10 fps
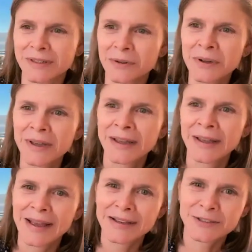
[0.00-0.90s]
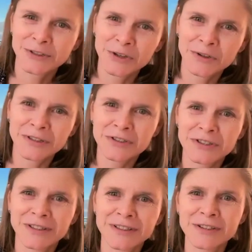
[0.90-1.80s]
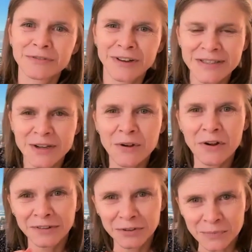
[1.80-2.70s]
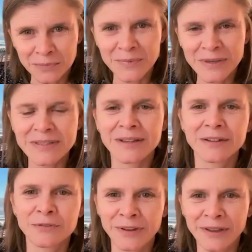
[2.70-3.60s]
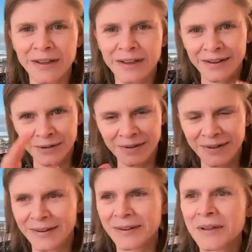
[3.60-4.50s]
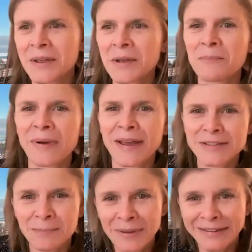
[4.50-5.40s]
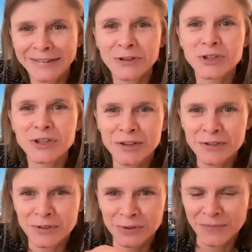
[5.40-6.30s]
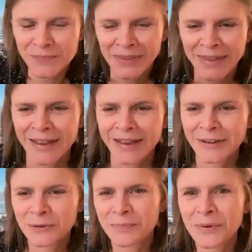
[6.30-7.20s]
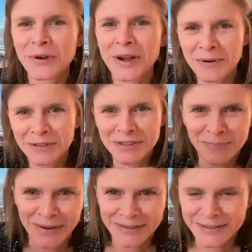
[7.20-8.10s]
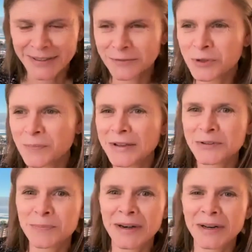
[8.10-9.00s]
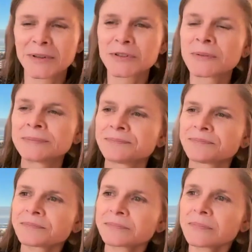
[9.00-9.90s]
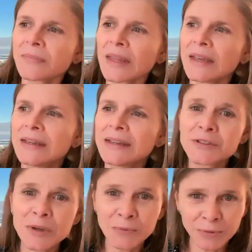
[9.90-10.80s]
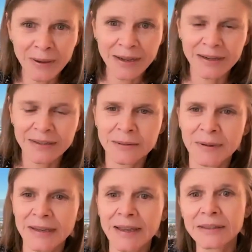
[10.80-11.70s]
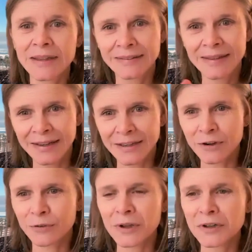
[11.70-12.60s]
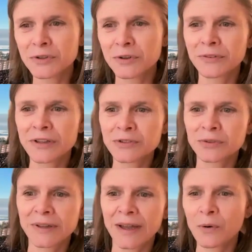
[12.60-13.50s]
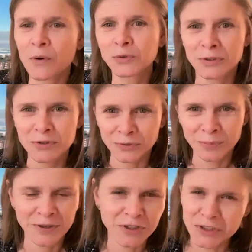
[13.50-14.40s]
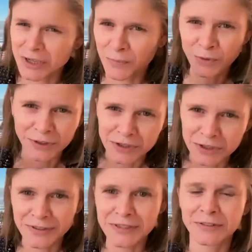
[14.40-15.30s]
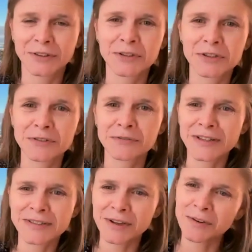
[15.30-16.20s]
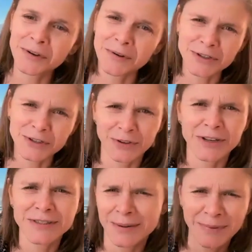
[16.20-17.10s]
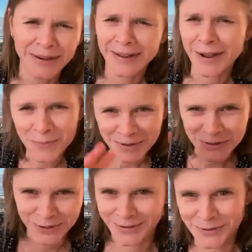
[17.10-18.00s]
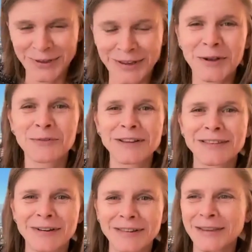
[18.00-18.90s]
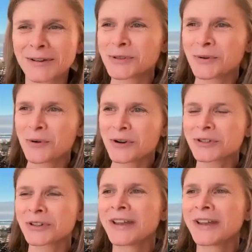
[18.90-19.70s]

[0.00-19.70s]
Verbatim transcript: Então, essas teorias de, de inflação agora estão começando a ficar é, mais apertadinhas no, no parameter space, né, no espaço de parâmetros. E isso é muito bacana também. Aí, dali, eu, resolvi estudar outro assunto, porque já tinha muita gente fazendo teoria de inflação, e eu acho que a nossa era mais legal, mas isso cada um vai, vai ter o seu gosto.